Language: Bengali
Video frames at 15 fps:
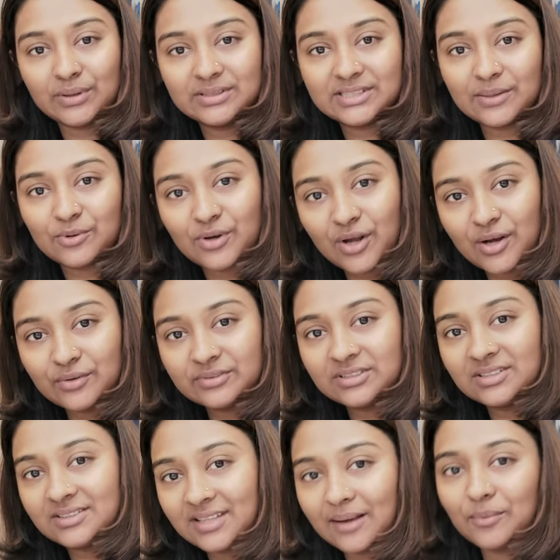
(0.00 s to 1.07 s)
যেমন হওয়া
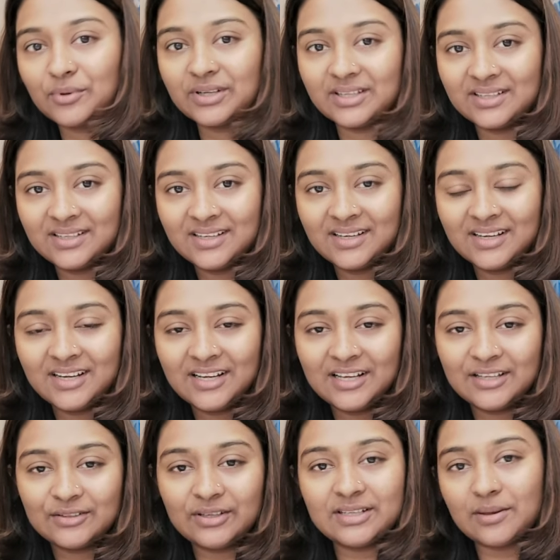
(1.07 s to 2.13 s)
উচিত তেমনই
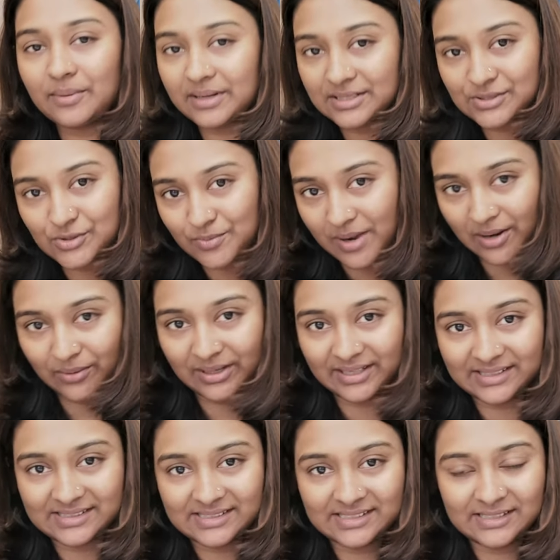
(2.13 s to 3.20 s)
এটা আমার কাছে খুব ভালো
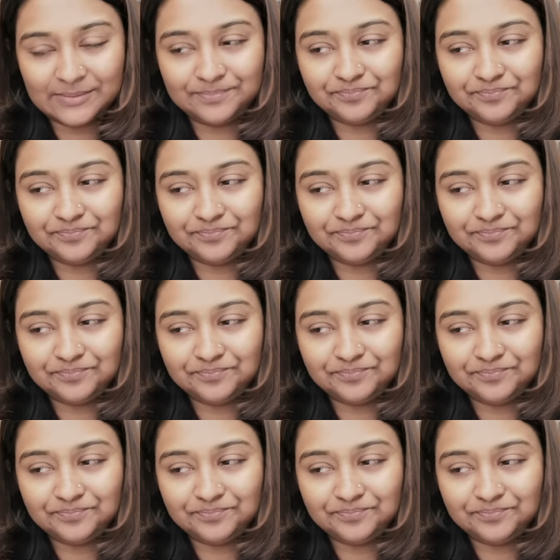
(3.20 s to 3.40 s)
লেগেছে